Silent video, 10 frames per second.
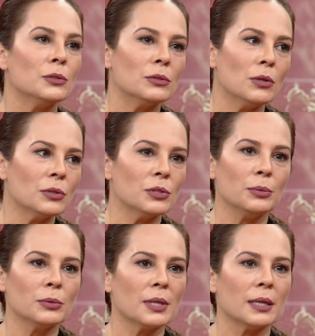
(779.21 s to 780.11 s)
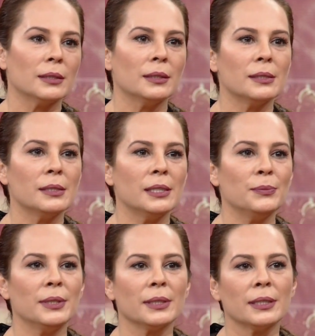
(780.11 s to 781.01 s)
Çok çabuk zaten arası
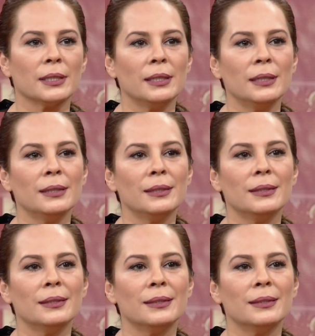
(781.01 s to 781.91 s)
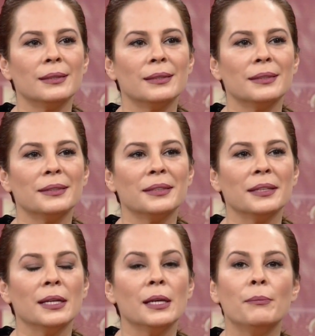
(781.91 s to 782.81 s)
20 dakika. Aynen, Manhattan'da oturmak...